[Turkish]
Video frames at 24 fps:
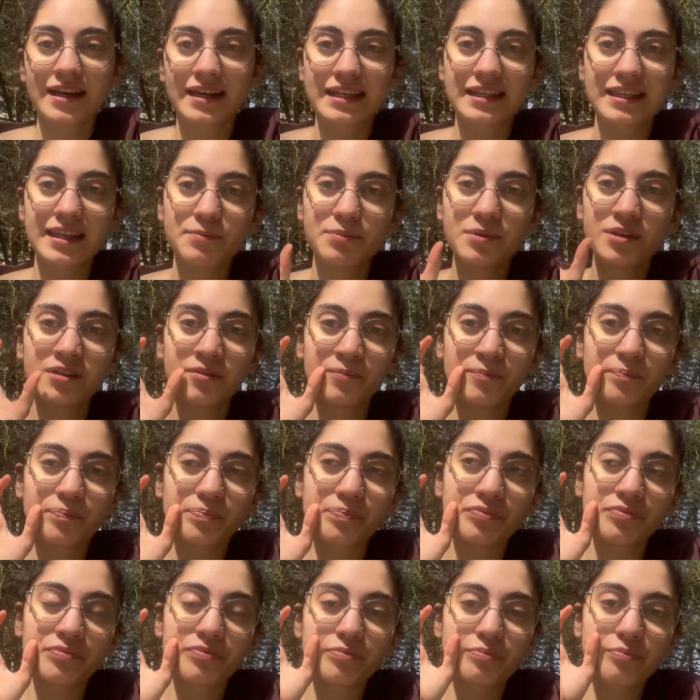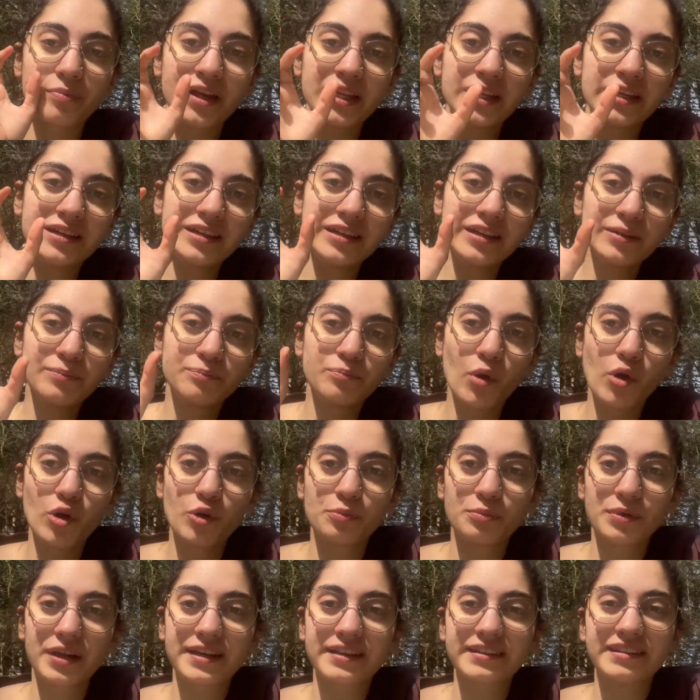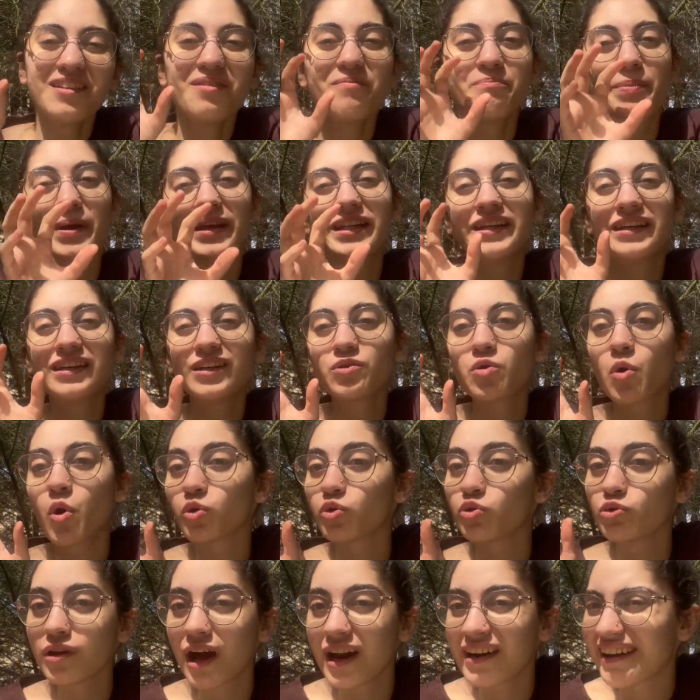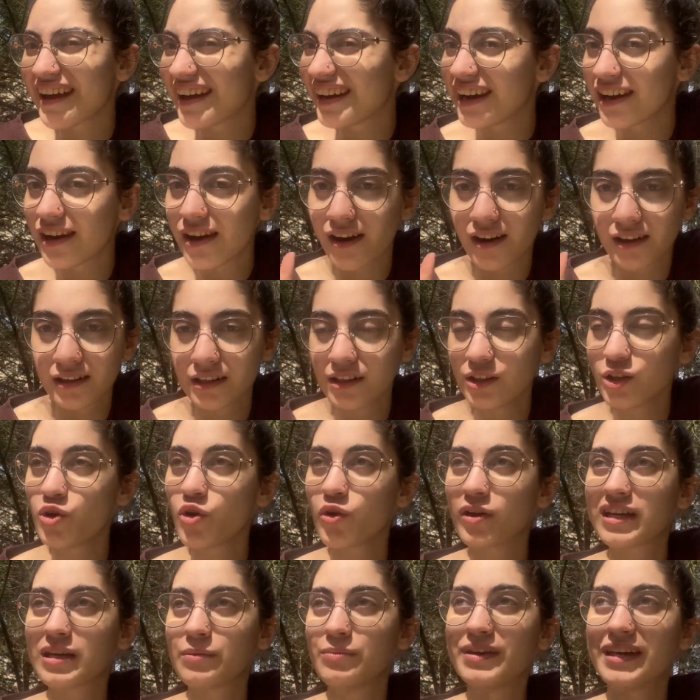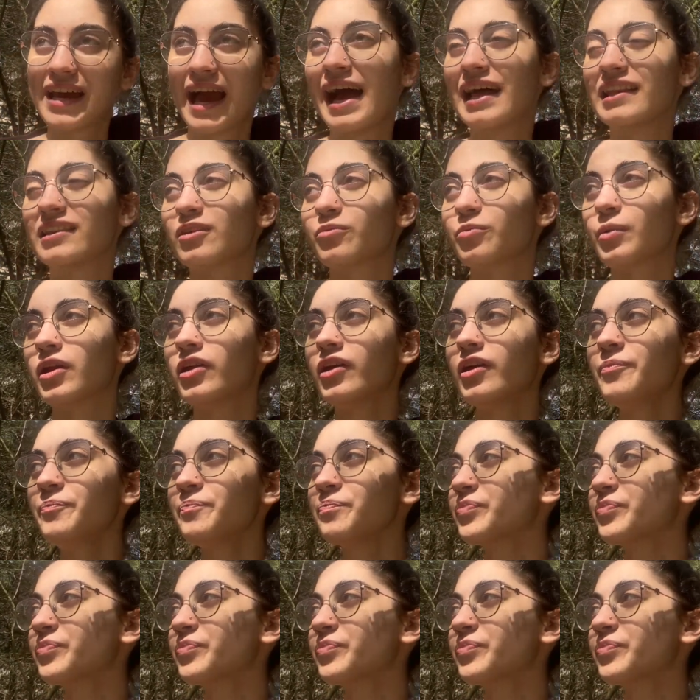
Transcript: Kitabın belirli bölümlerinde belirli konular el ele alınıyor gibi geldi bana.